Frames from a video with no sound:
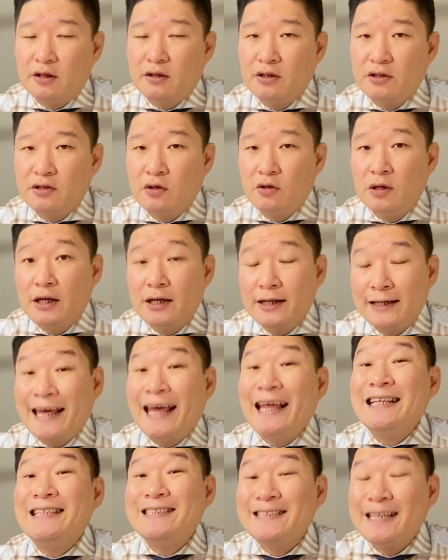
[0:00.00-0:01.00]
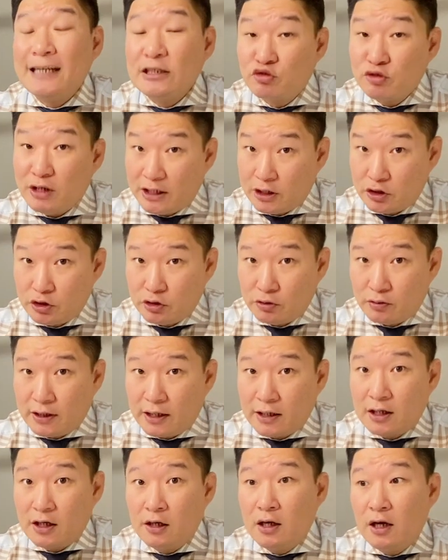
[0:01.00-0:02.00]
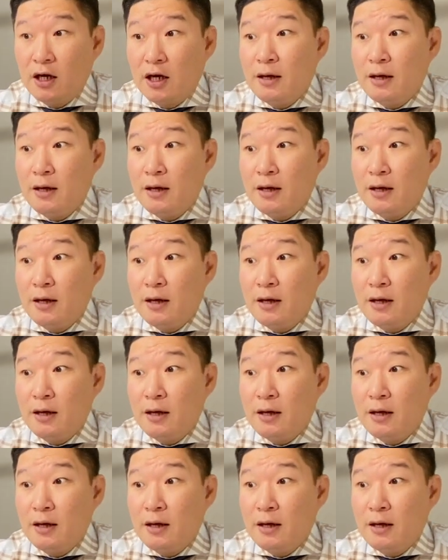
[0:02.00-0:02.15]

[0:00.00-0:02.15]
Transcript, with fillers: 그래서 캔슬할 수가 있죠. 아까